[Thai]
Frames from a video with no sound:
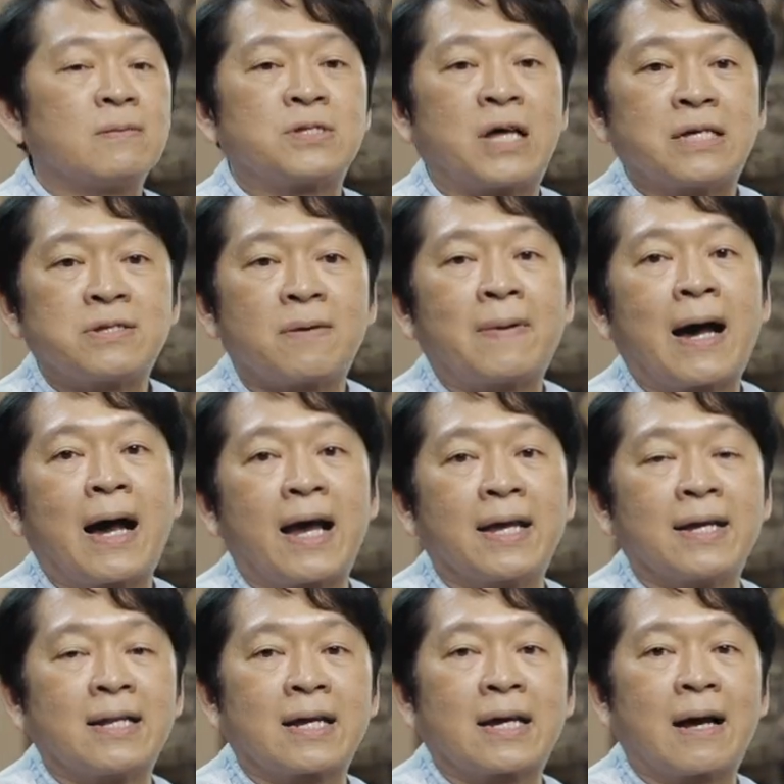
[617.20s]
สายสะพาย
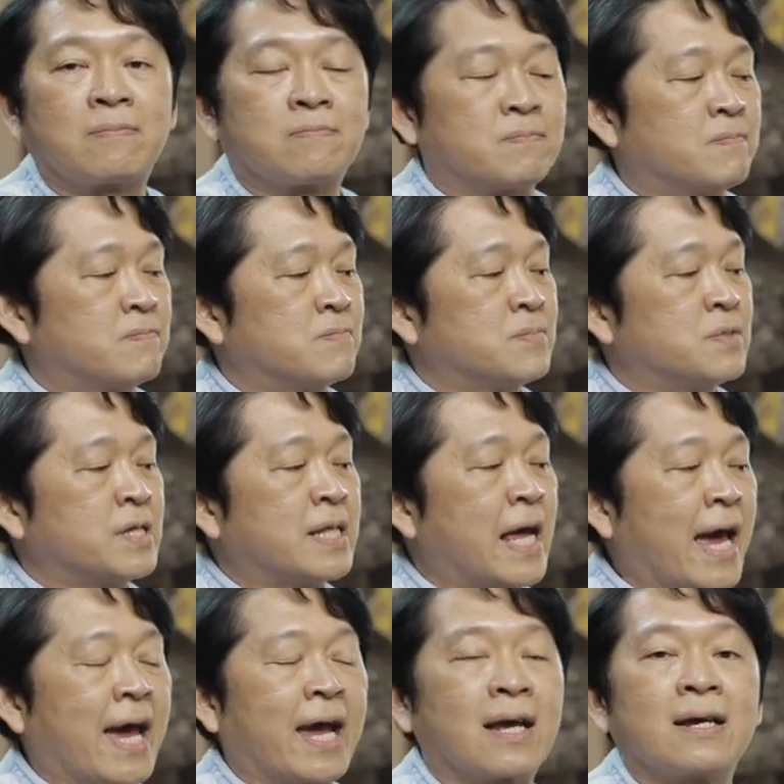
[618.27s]
นะครับสีแด
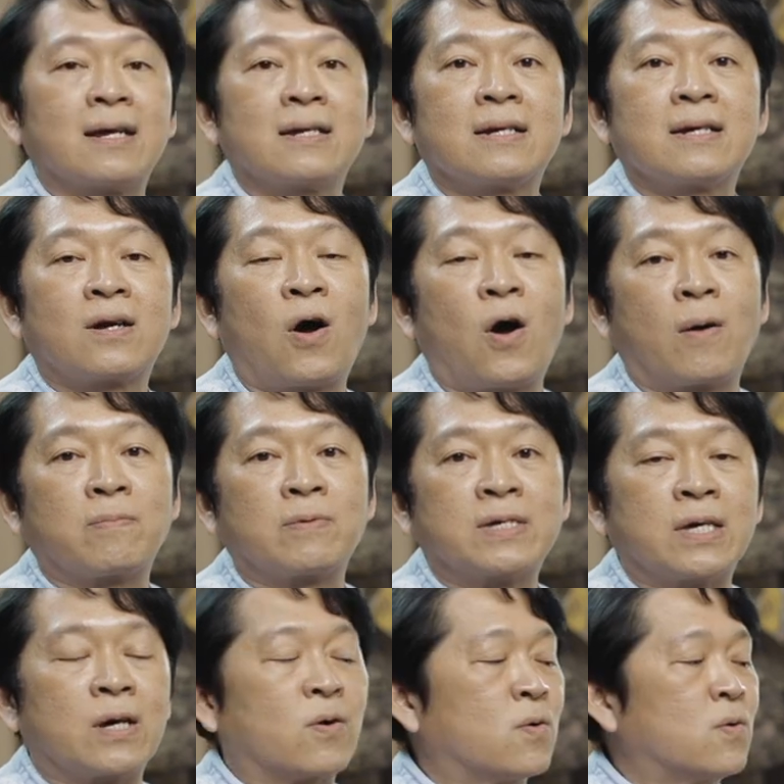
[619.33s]
งขอบ
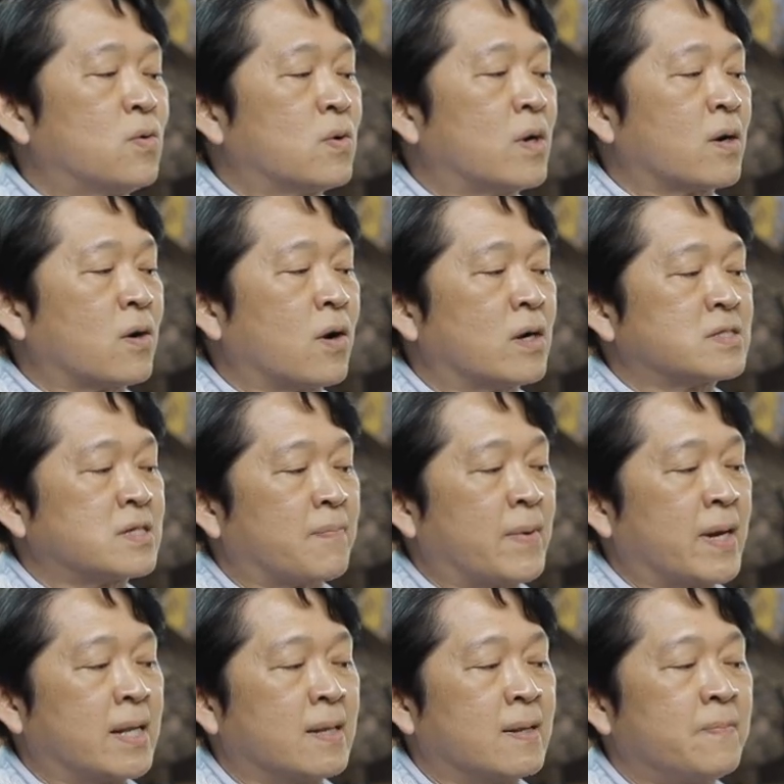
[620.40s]
เขียวแล้วก็จะ
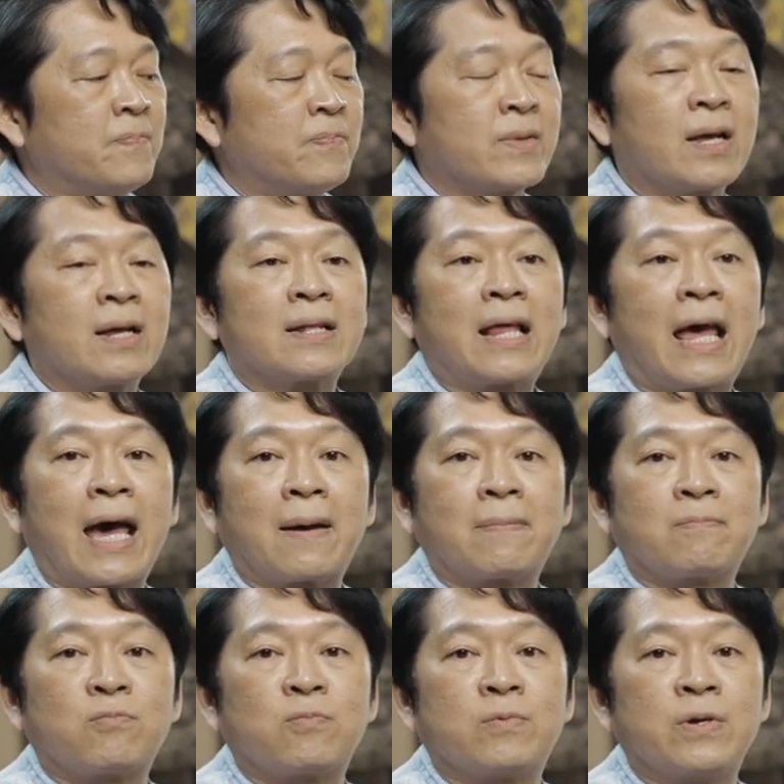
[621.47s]
เป็นแถบ
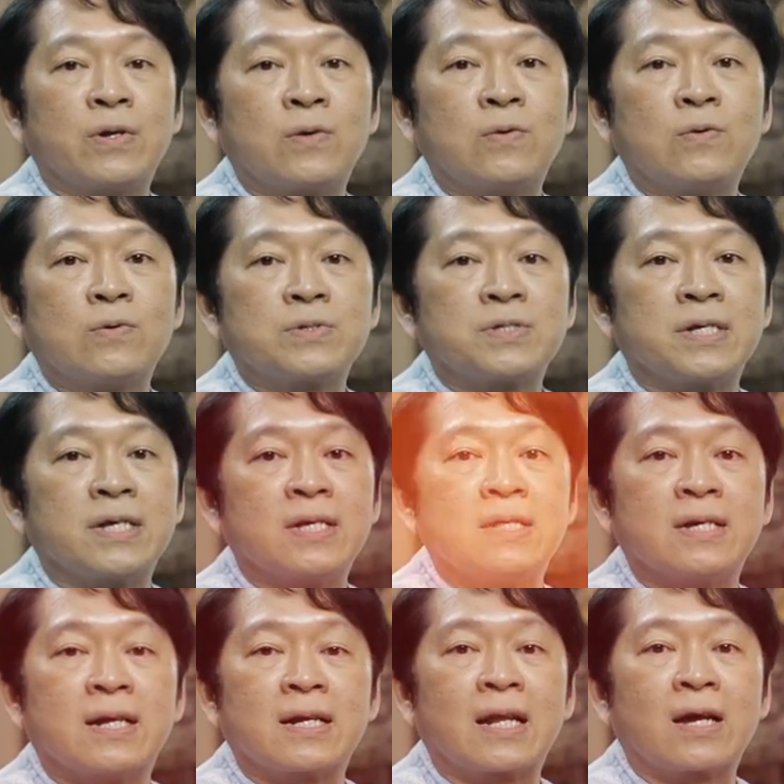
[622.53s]
ริ้วสีเห
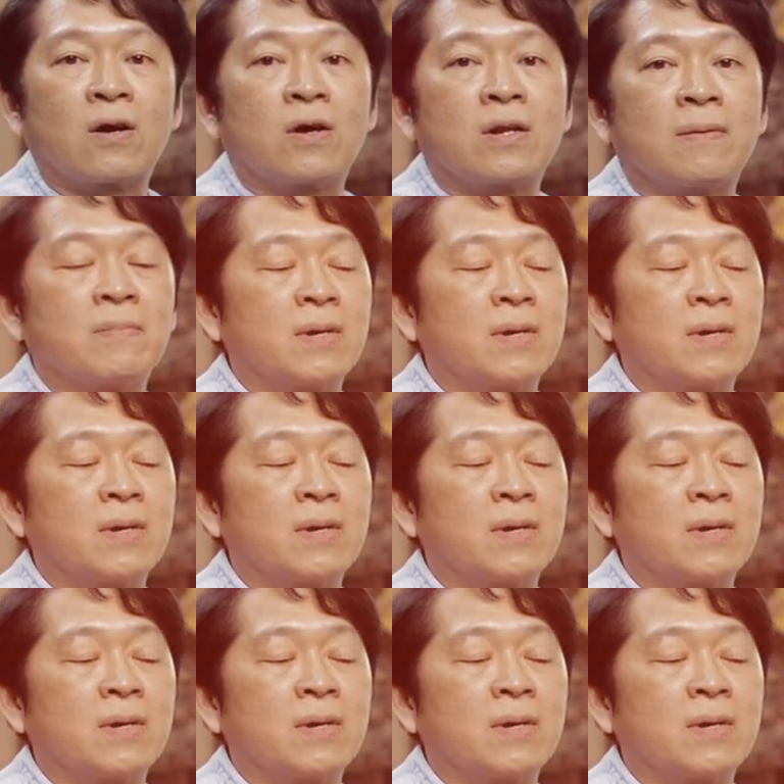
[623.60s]
ลืองแล้วก็น้ำ